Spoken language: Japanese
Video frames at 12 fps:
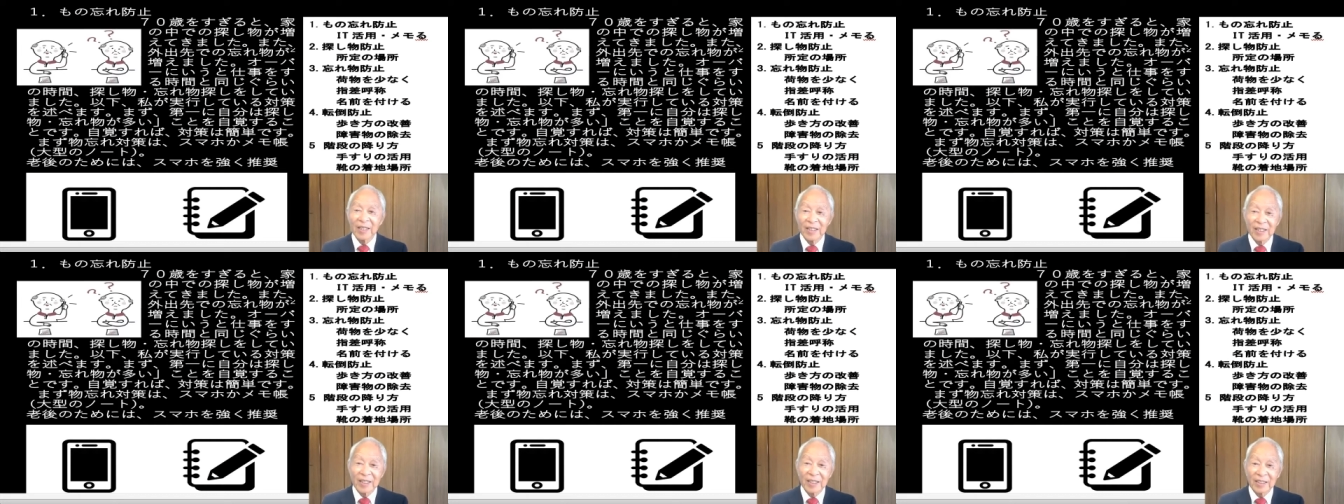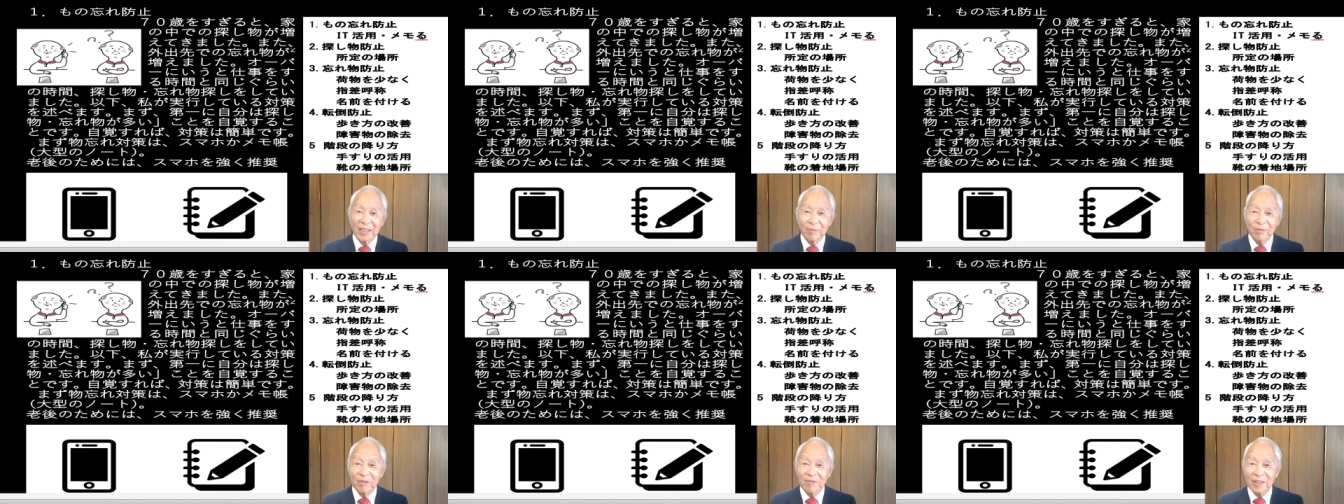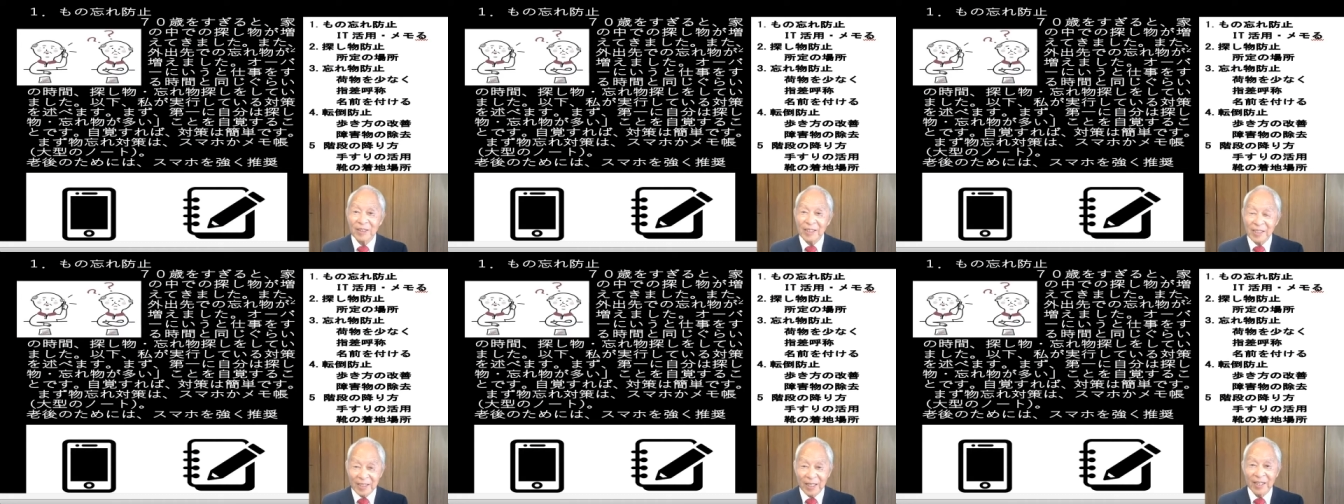えー、自分は
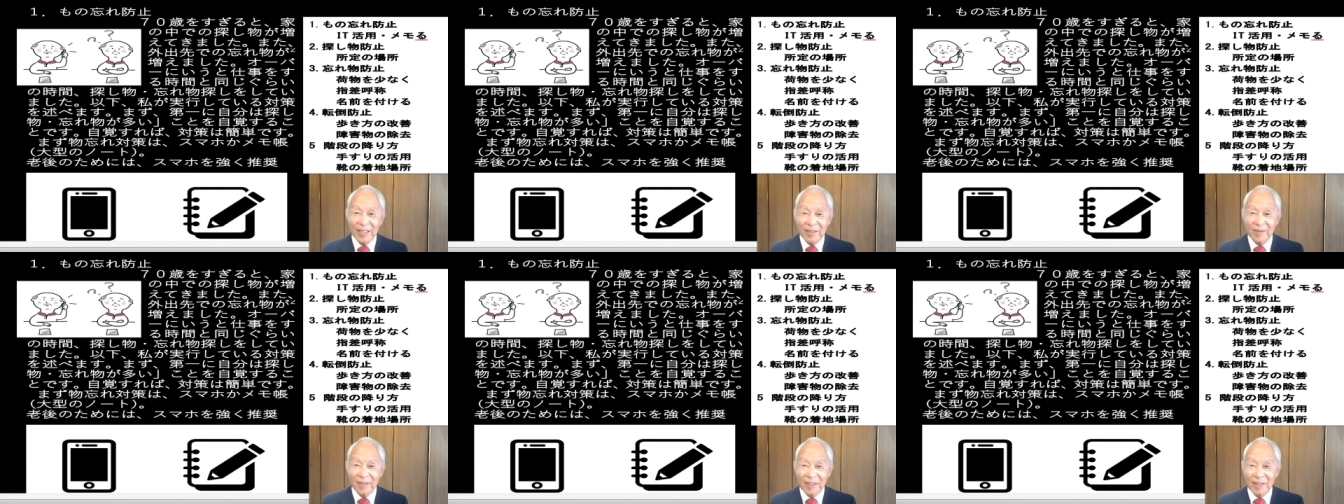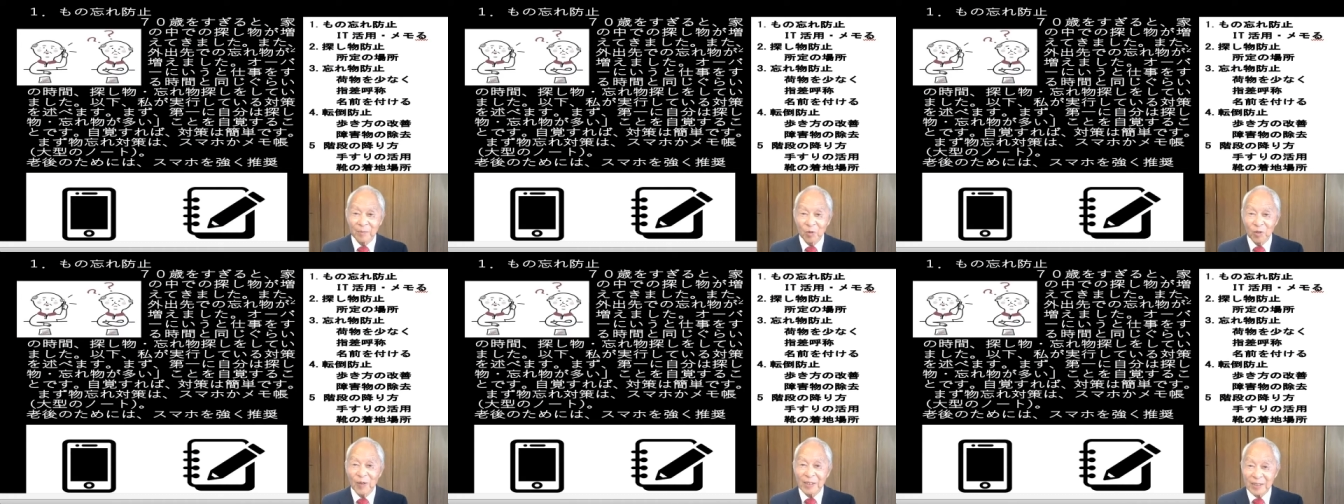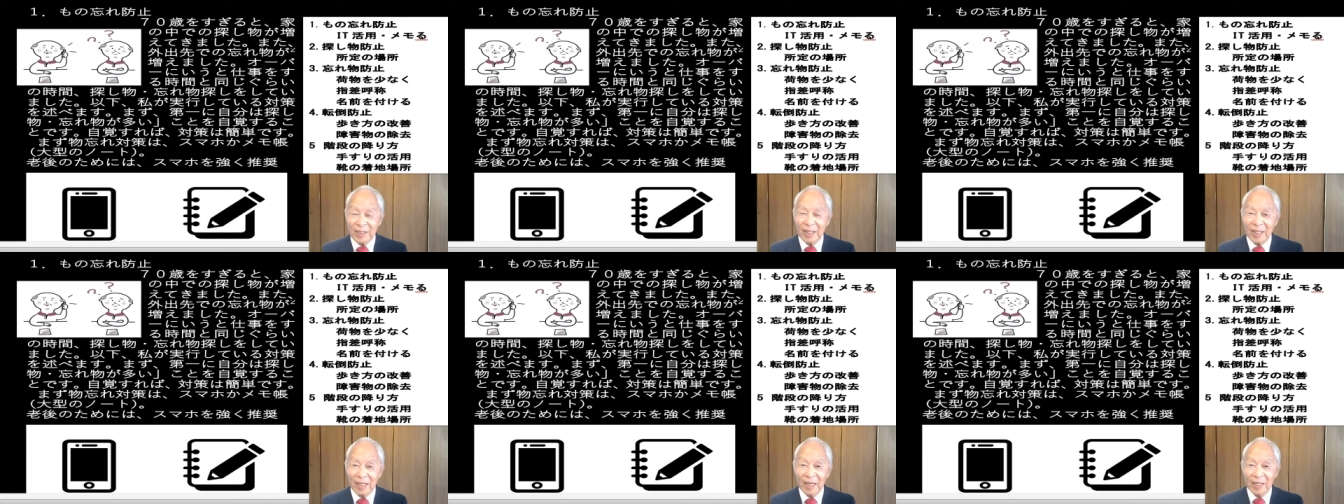ですね、えー、物忘
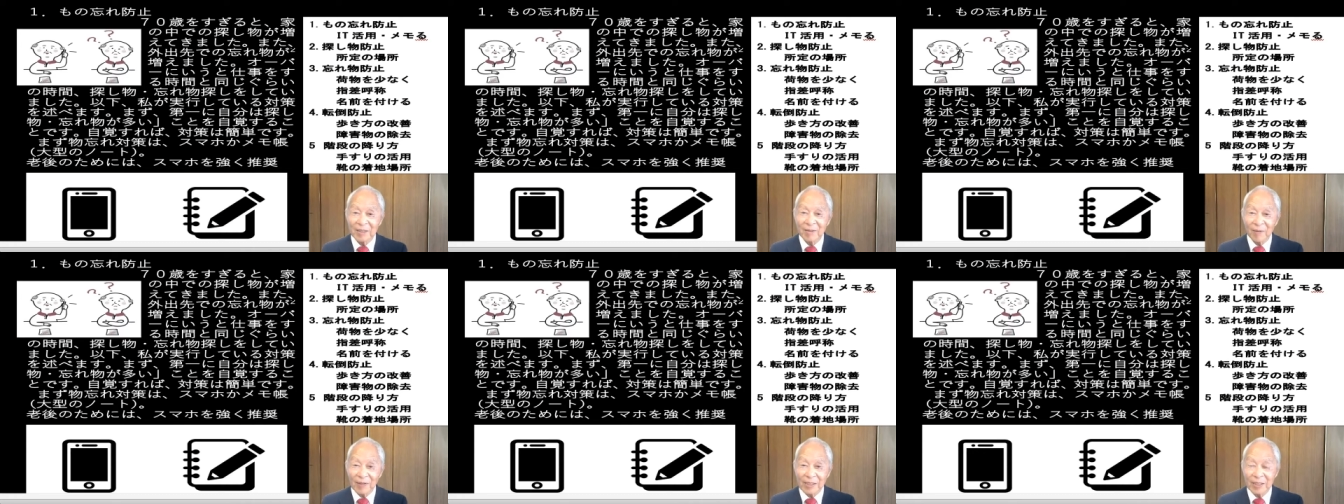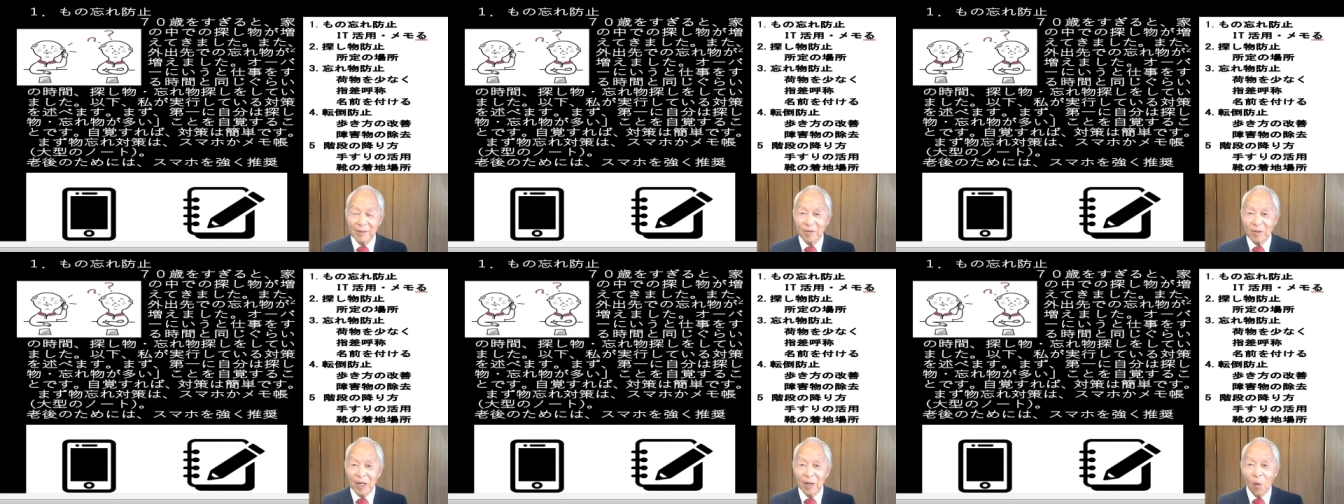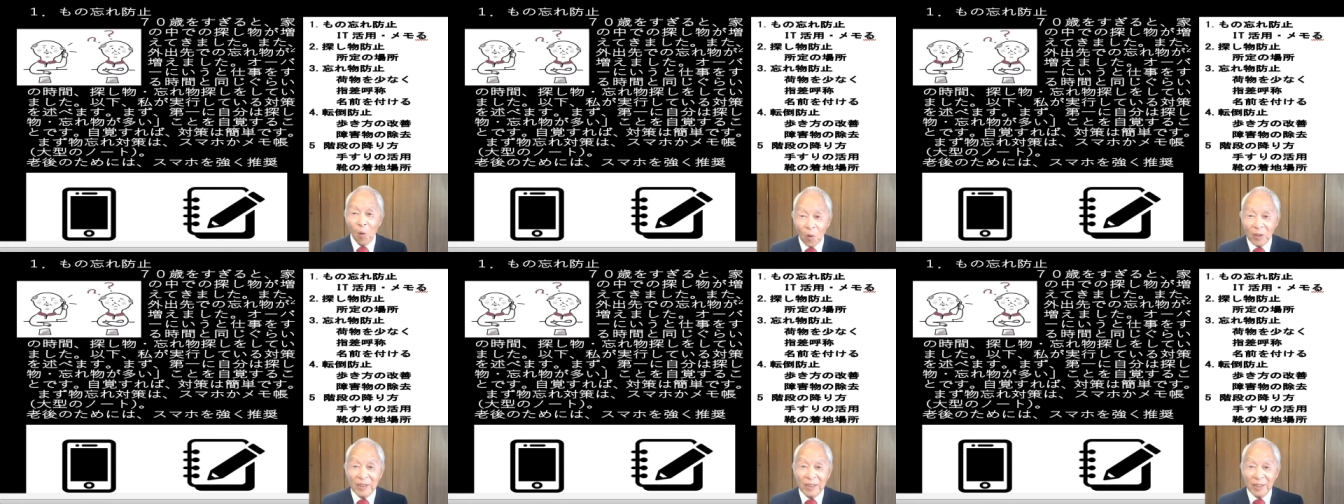れあるいは忘れ物が
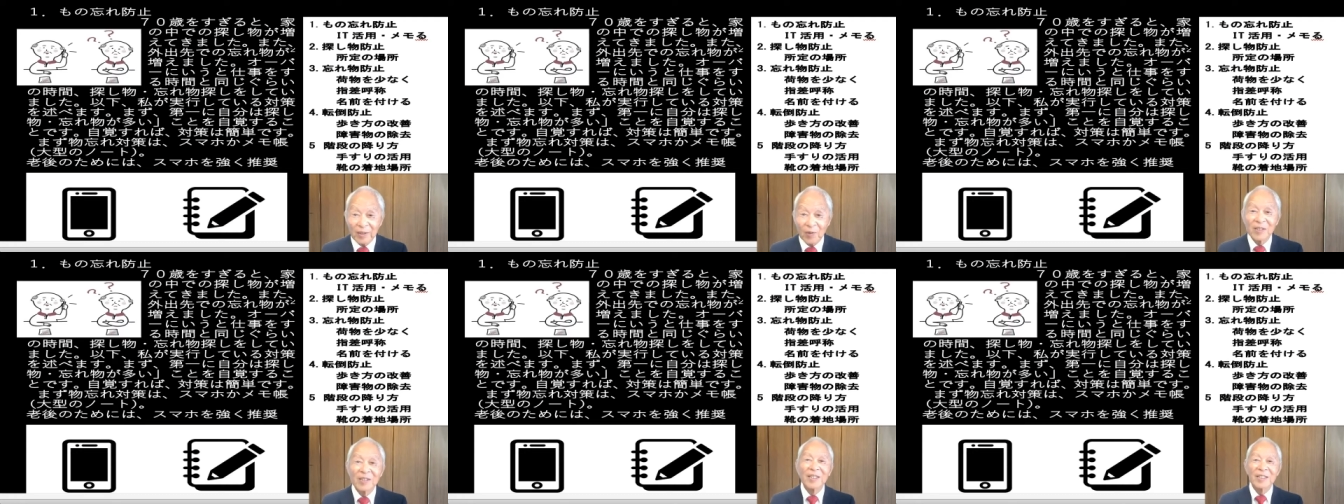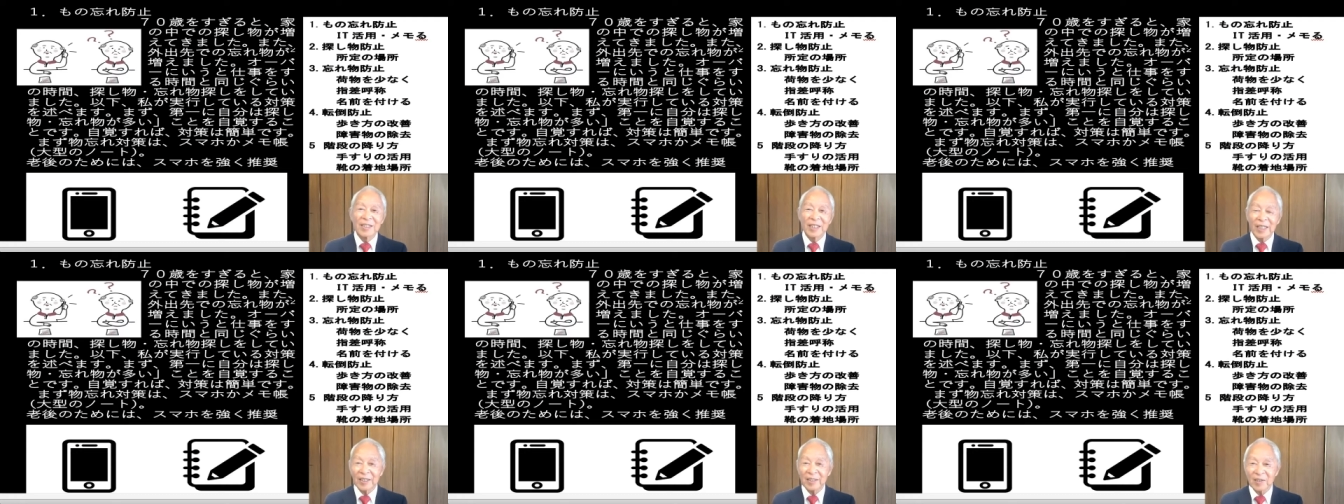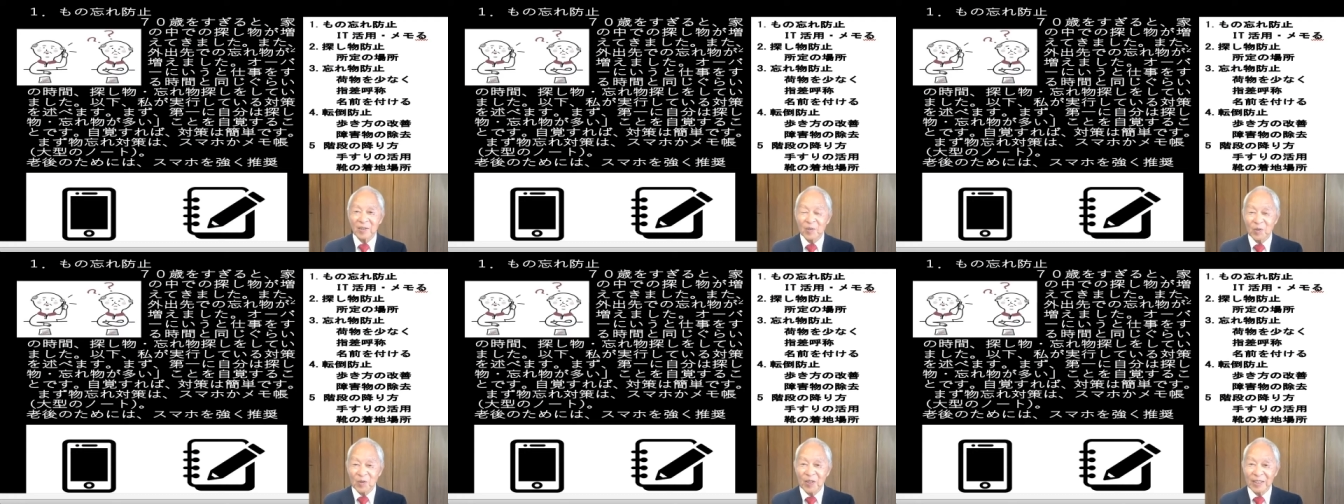多いんだと自覚す
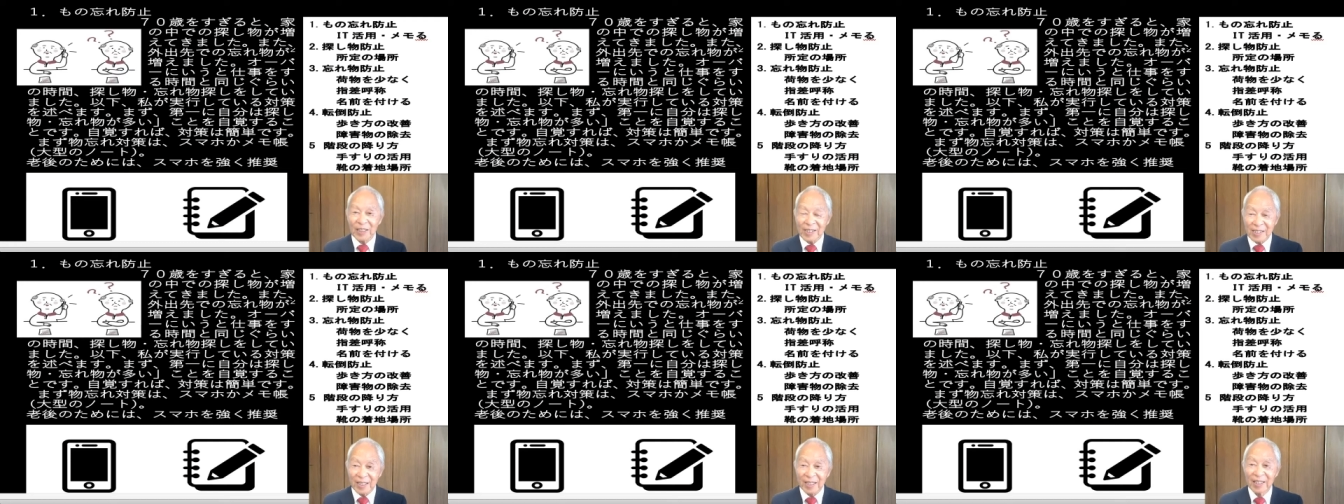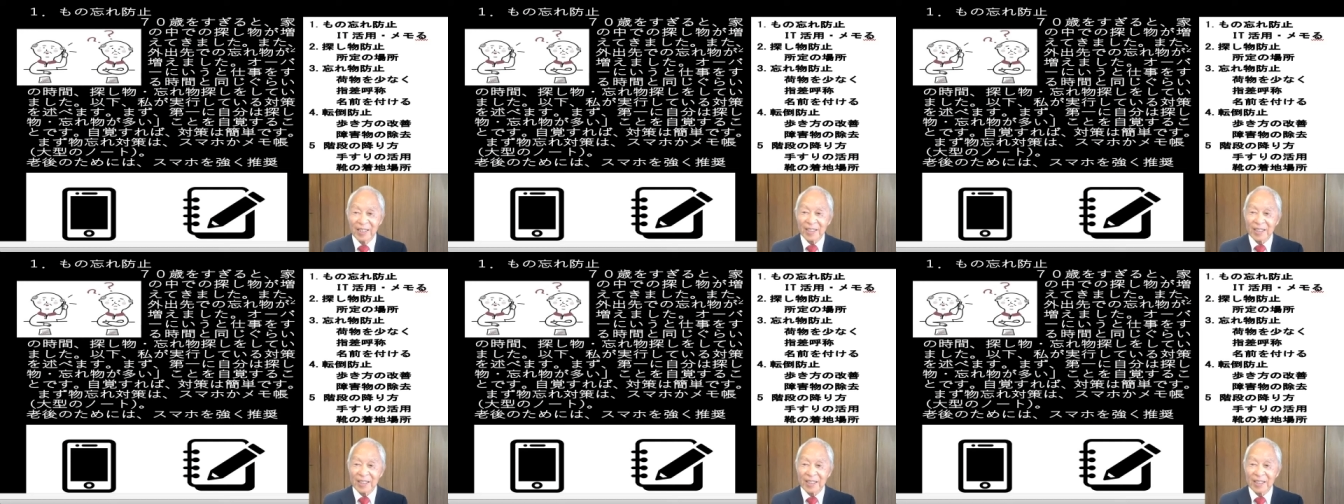ることがですね、